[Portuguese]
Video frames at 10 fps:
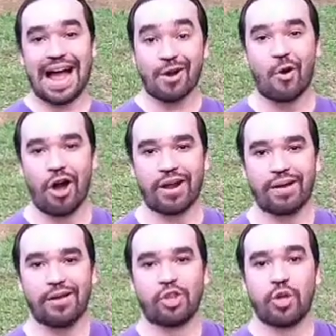
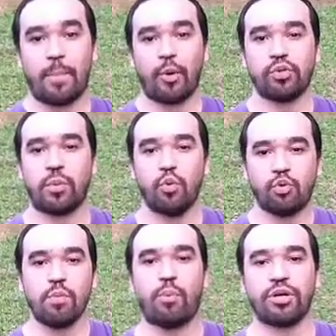agora eu tenho uma pergunta
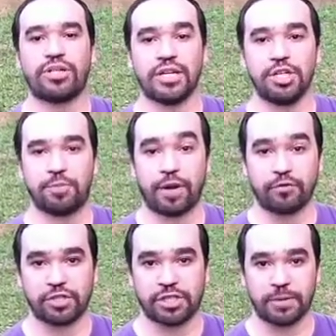muito importante para
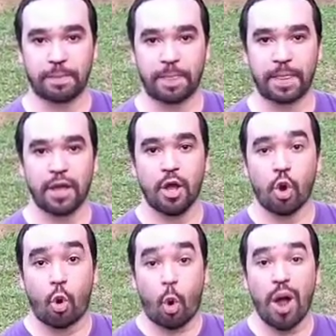você.
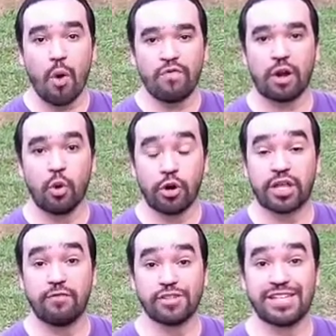Qual é o valor
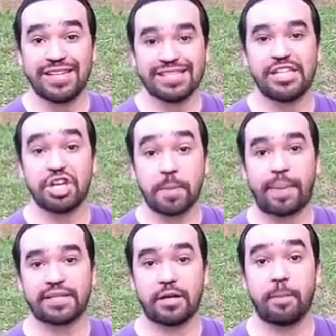que você deseja
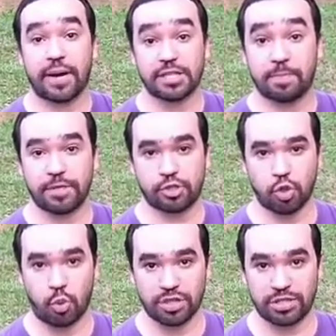passar para as
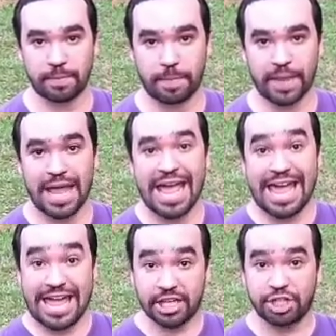pessoas?
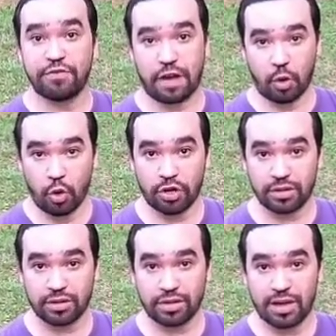Este
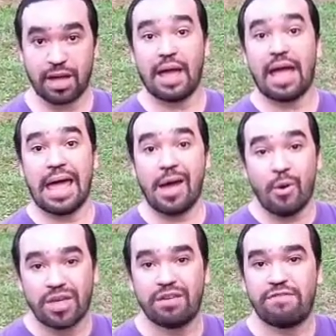valor é
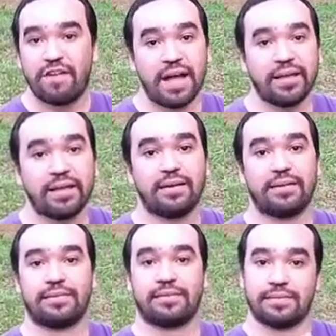o que vai
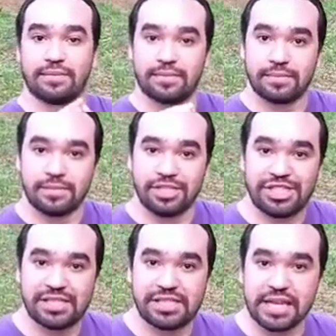
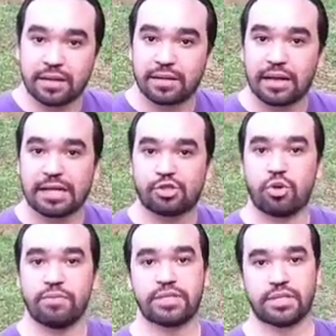dizer a
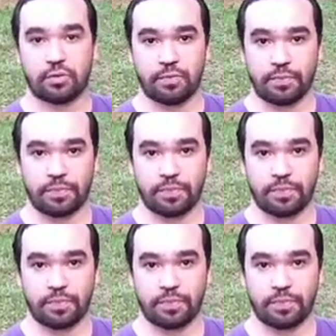sua missão.